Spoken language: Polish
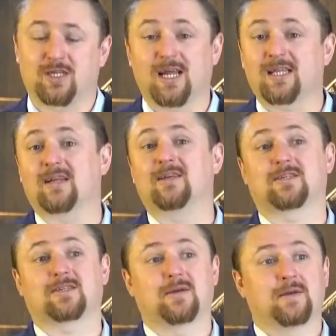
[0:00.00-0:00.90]
Nadal
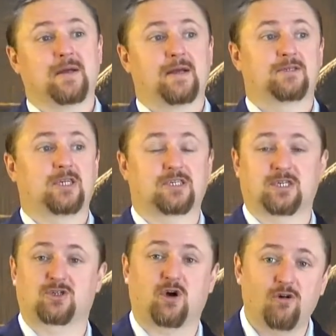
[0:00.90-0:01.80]
jest
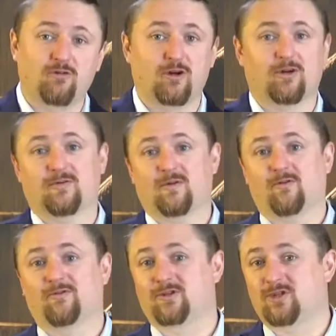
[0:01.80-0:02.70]
ciasteczkowe,
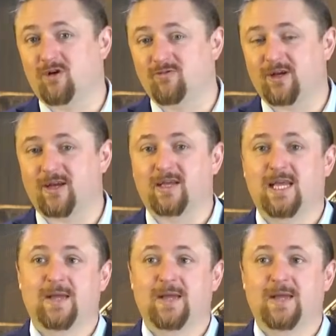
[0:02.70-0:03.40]
owocowe,